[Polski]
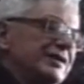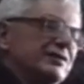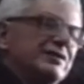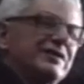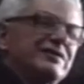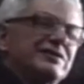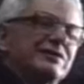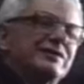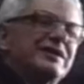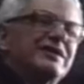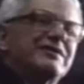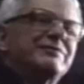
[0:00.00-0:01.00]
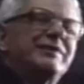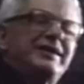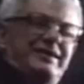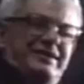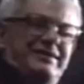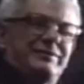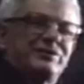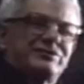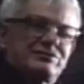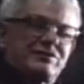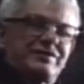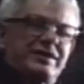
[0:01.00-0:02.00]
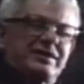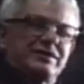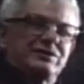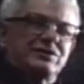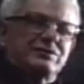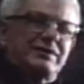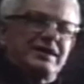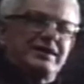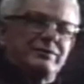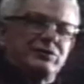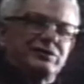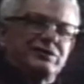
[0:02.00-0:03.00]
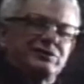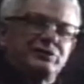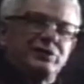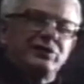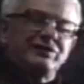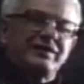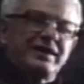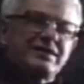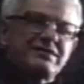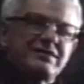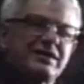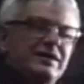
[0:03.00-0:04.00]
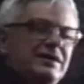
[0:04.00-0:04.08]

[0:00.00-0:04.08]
które są niezbędne, żeby człowiek normalnie mógł studiować,